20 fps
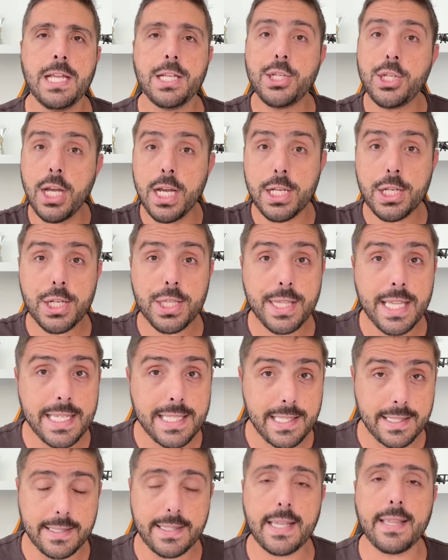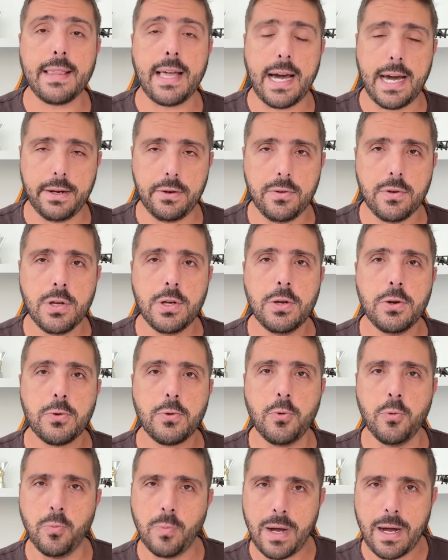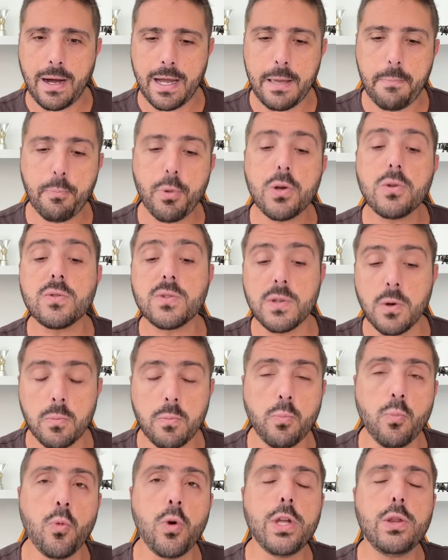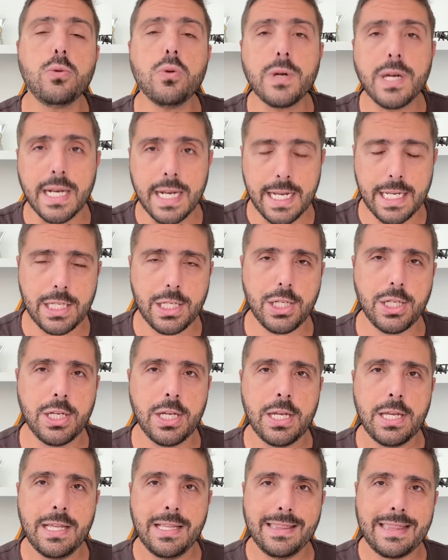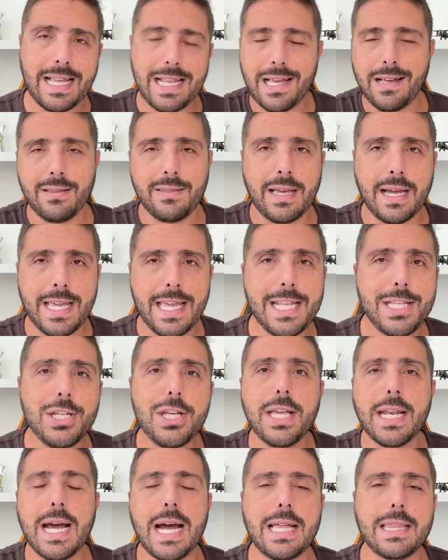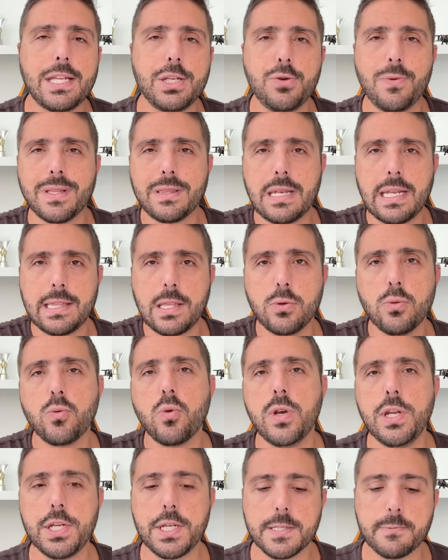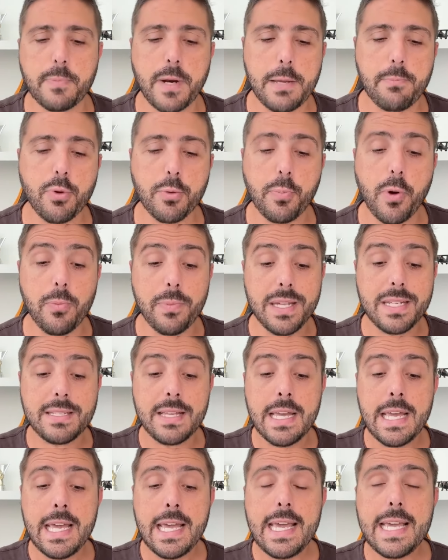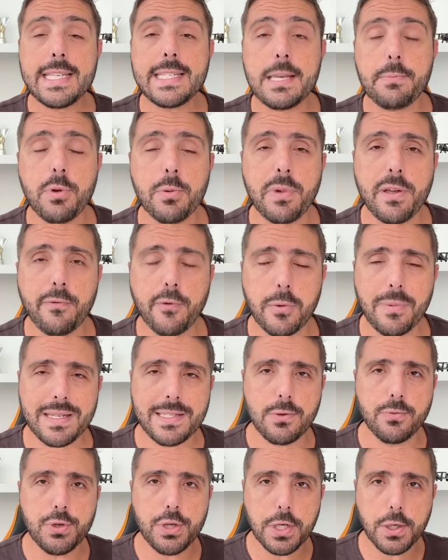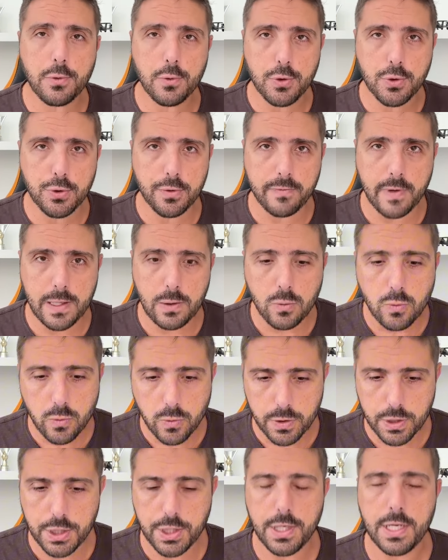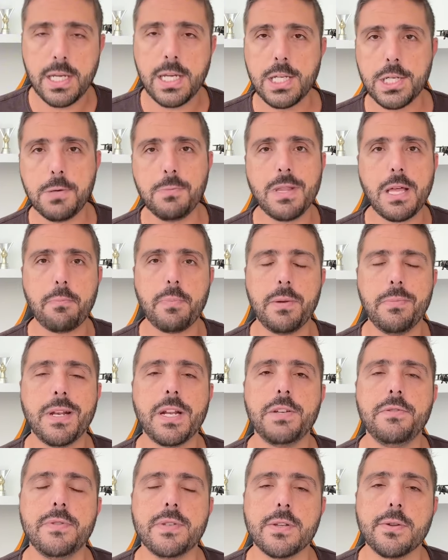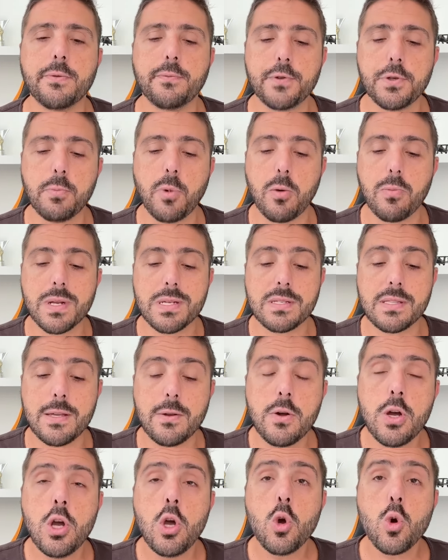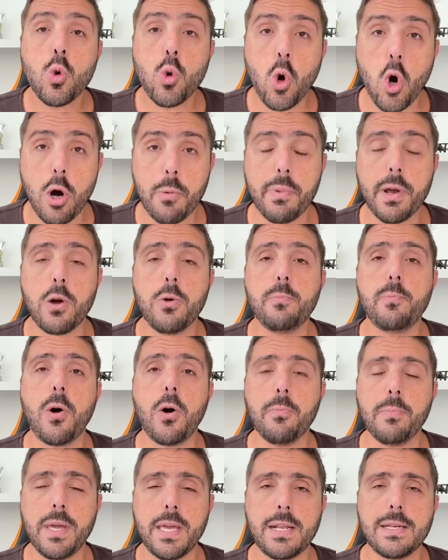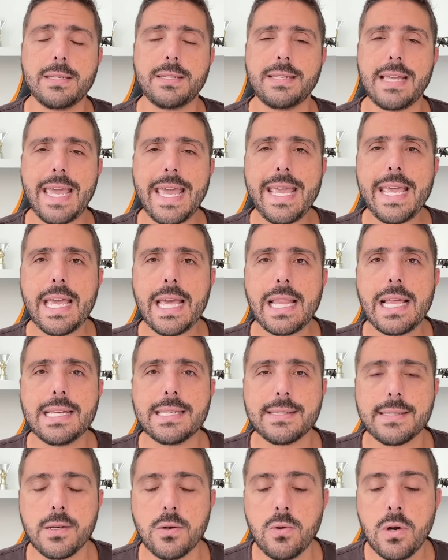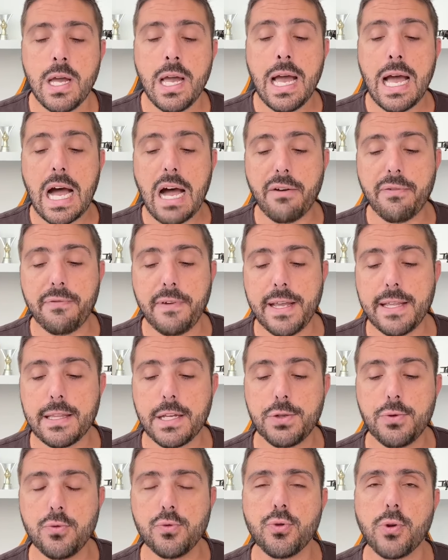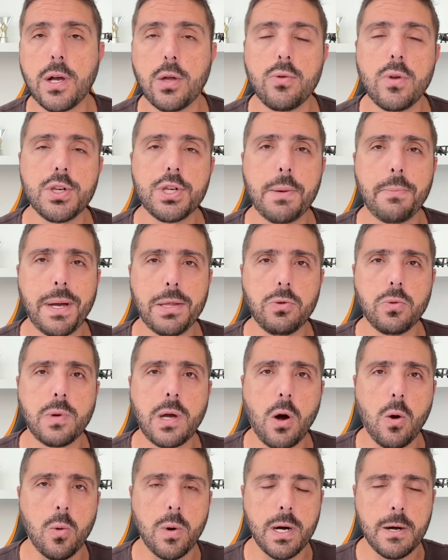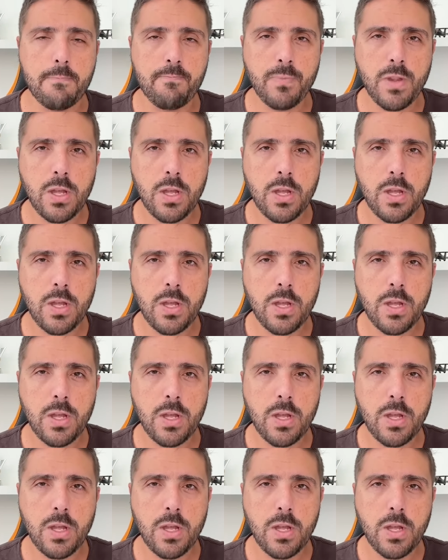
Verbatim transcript: diante desse cenário, com uma repercussão muito grande da, da retirada de um atleta do Corinthians para ir para o Palmeiras, recebi uma informação de que o Juventude, time da primeira divisão do futebol brasileiro, cobra o Palmeiras em relação à venda de um jogador chamado Cauã.